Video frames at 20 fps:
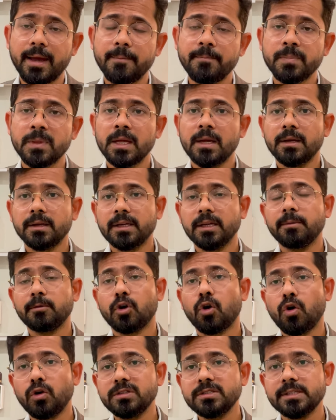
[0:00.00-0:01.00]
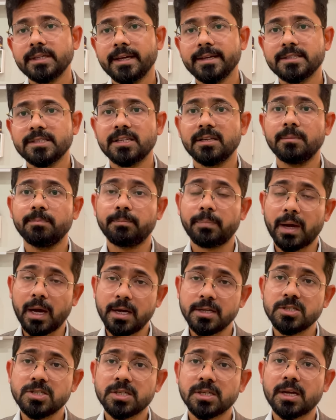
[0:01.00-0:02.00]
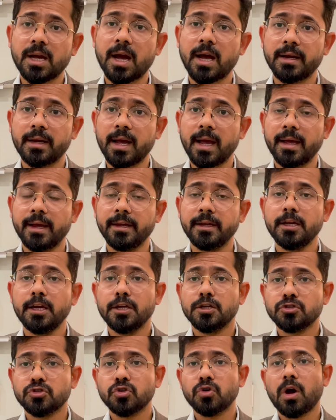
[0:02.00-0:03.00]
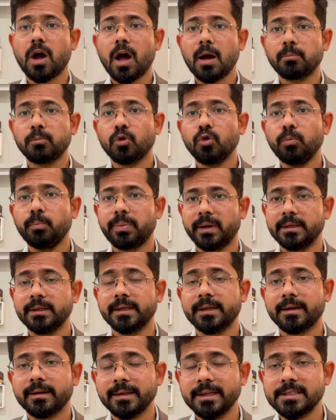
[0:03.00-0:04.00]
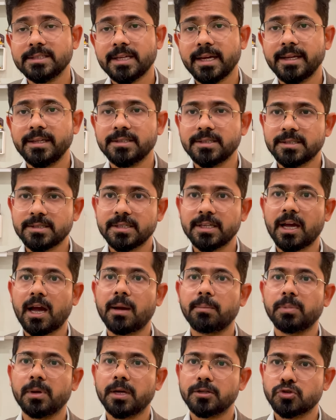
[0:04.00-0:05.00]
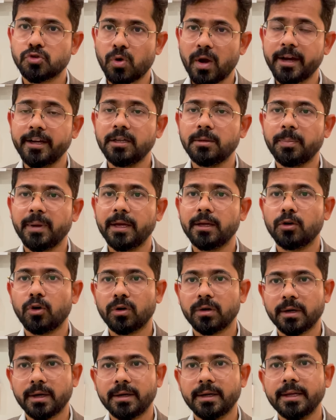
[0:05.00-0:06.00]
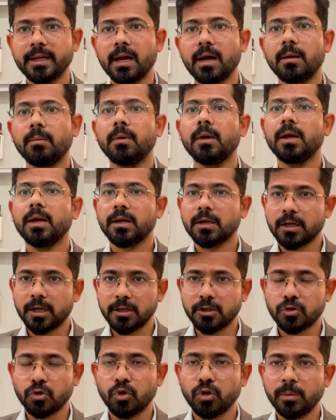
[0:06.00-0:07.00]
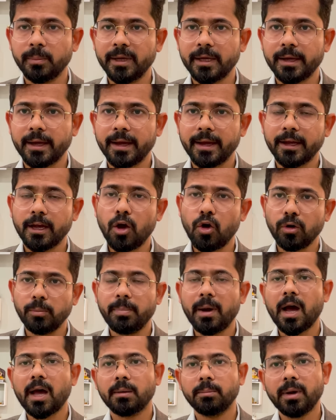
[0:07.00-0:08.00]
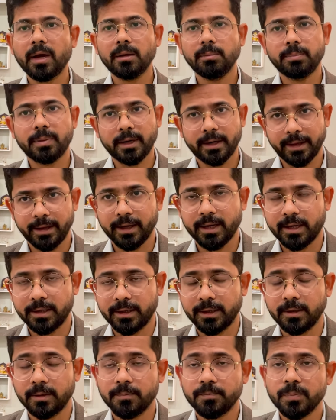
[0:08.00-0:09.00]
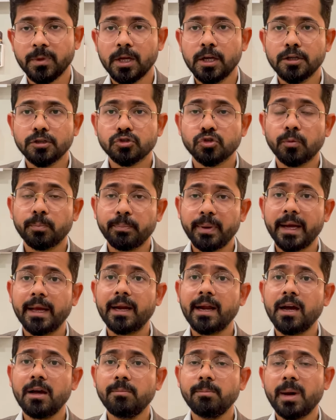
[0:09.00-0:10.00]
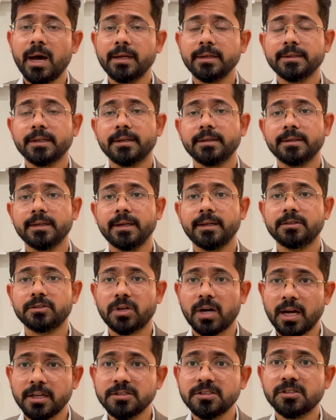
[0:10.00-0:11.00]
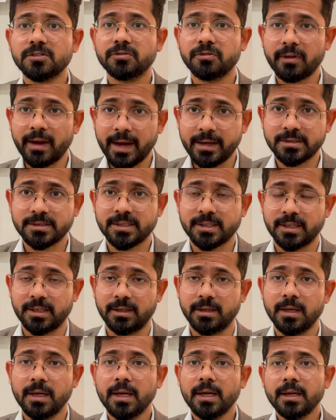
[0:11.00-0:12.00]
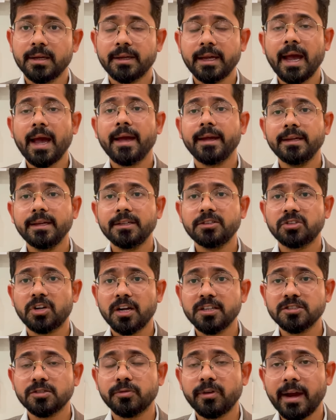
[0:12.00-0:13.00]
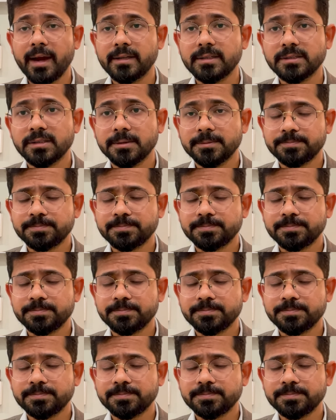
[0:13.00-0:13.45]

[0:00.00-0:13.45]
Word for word: है कि कौन से ऐसे पांच खाना हैं जो आपको बंद करने चाहिए जिससे आपका ज्वाइंट पेन और गठिया कंट्रोल में रहेगा और बार बार बढ़ेगा नहीं सो so, पहला हम बात करते हैं ट्रांस फैट्स की क्या है ये ट्रांस फैट्स